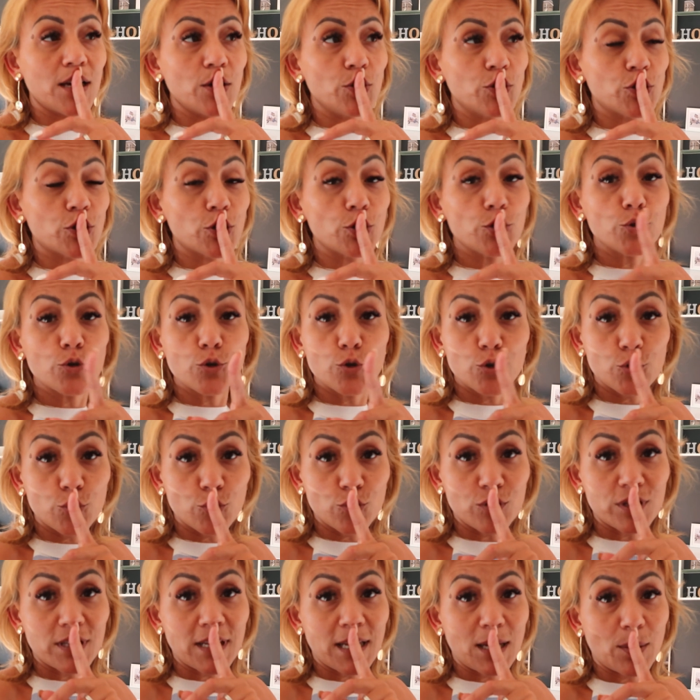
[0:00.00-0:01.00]
3 e, gündür
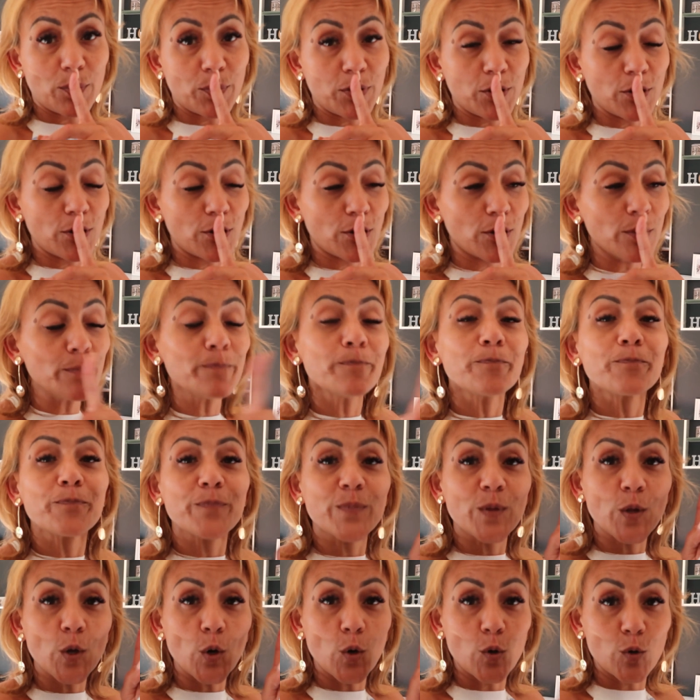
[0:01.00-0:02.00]
üst üste yapıyorum.
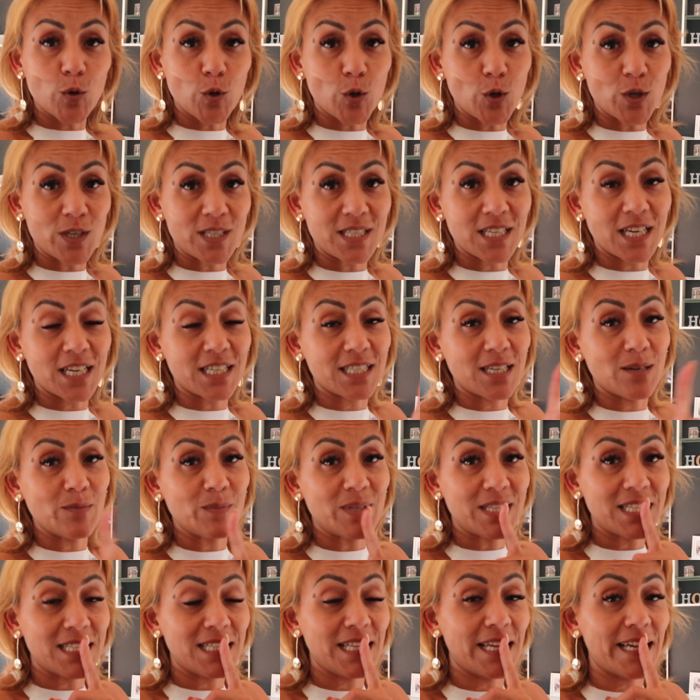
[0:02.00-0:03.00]
Onu
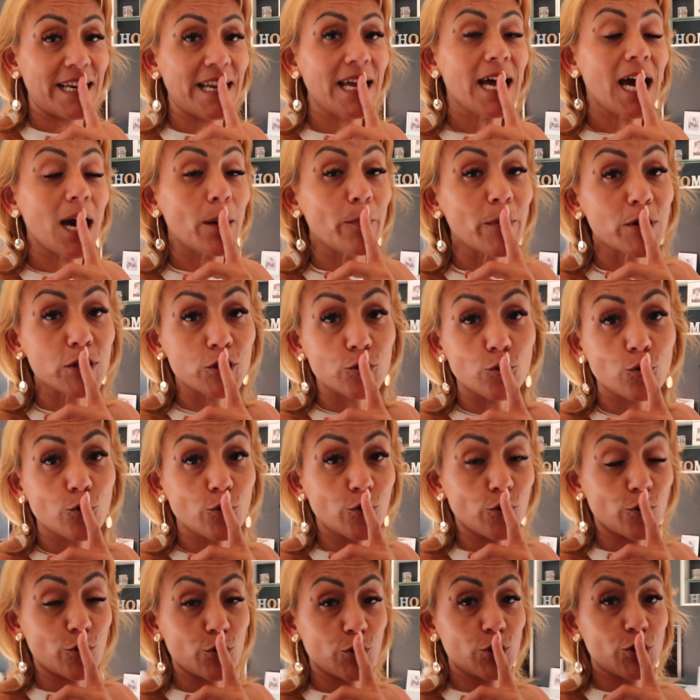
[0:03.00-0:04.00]
göstereceğim sizlere ama
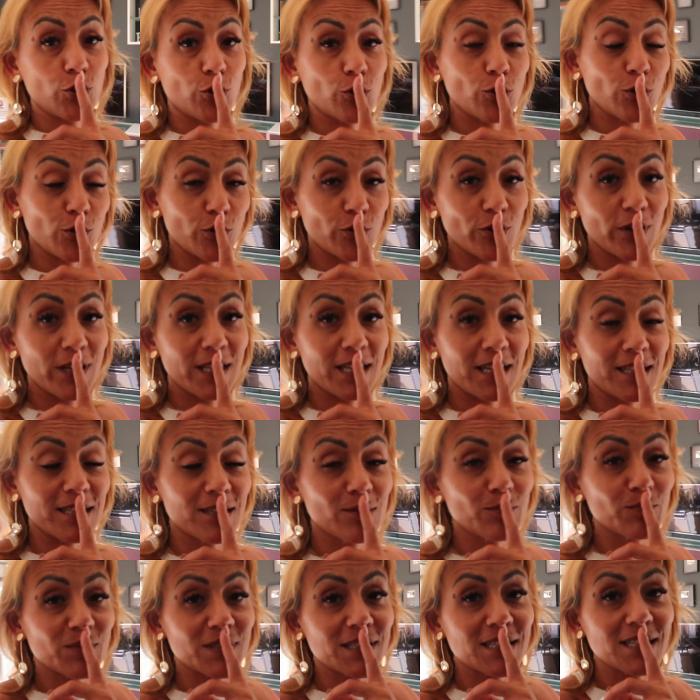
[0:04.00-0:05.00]
çok yorucu oluyor.
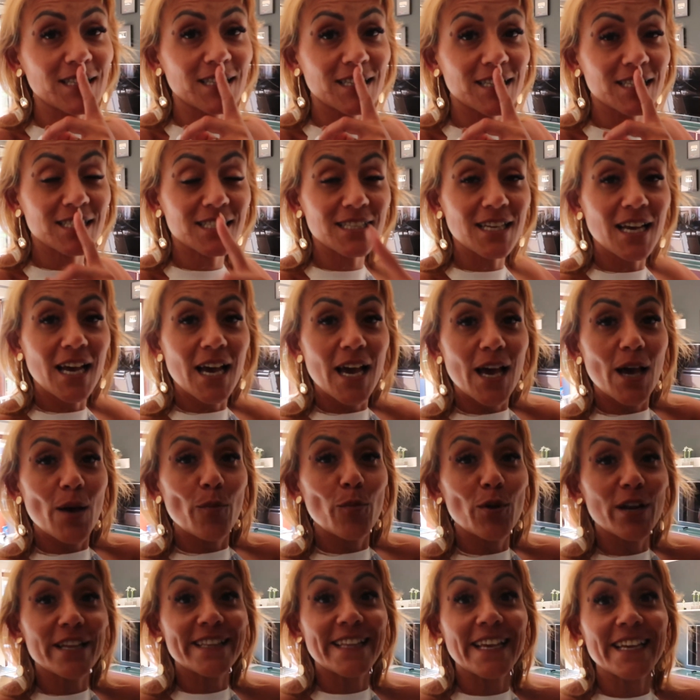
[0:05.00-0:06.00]
İnanır mısınız?
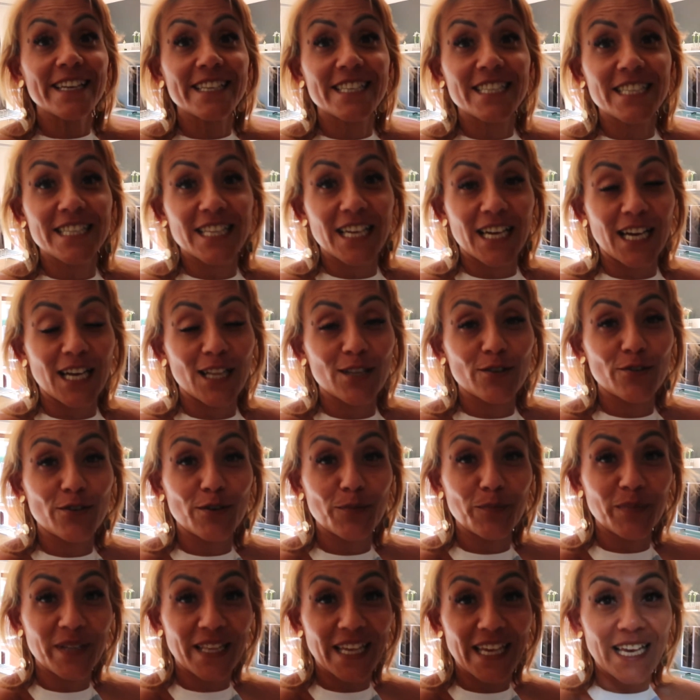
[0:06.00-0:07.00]
Böyle ter içinde
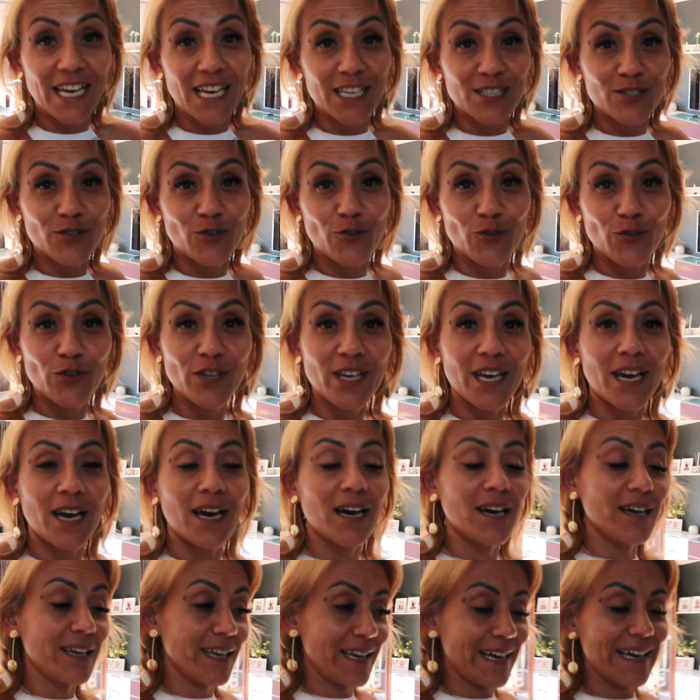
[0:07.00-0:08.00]
kalıyorum. Bir de yaz günü
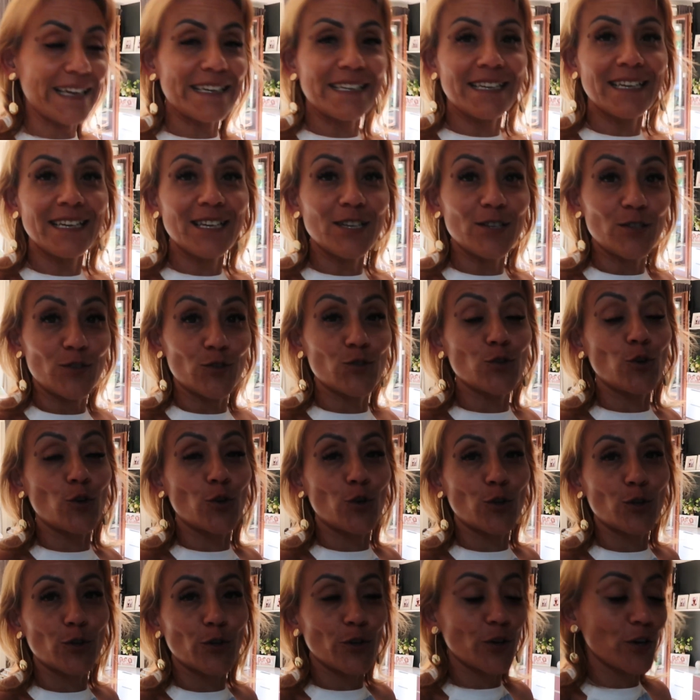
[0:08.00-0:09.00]
ya yani zor
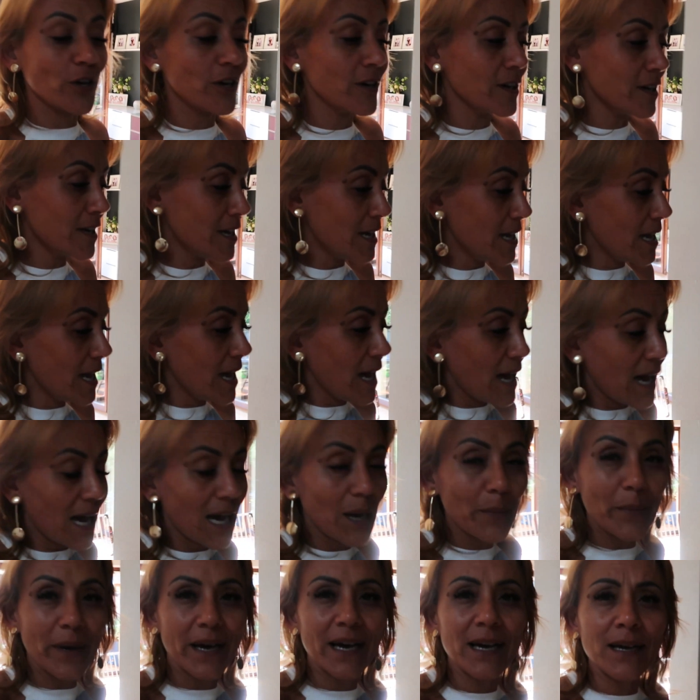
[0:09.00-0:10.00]
oluyor.
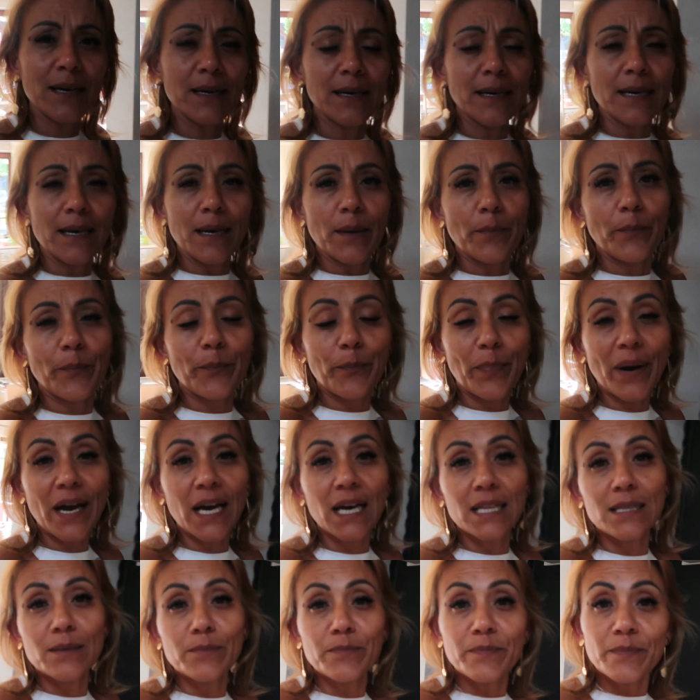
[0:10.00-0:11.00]
Ama
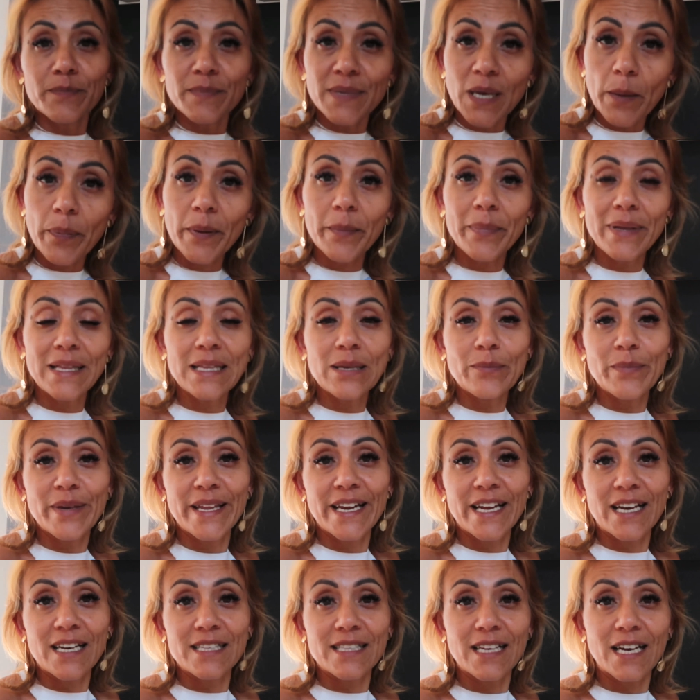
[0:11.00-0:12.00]
bakalım yapabildiğim
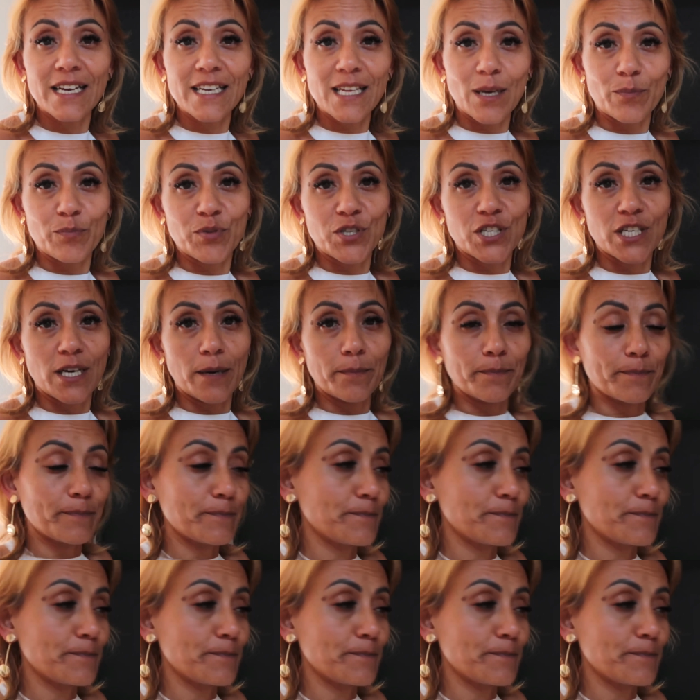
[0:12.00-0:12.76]
yere kadar yapacağım.